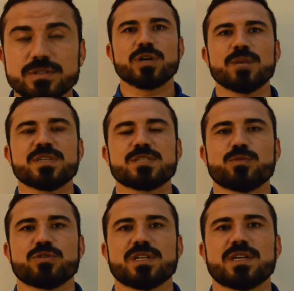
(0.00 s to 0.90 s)
Ahmet
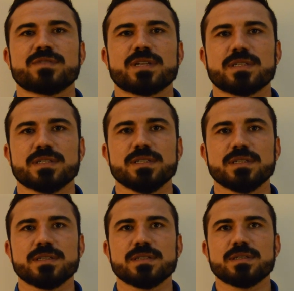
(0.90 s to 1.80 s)
Spor taraftarı
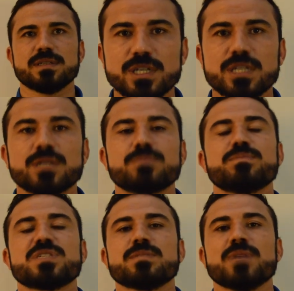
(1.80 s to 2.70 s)

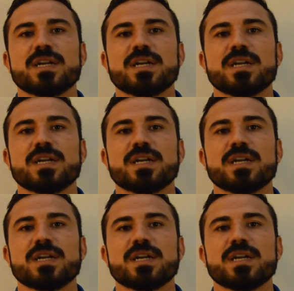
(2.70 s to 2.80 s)
bizim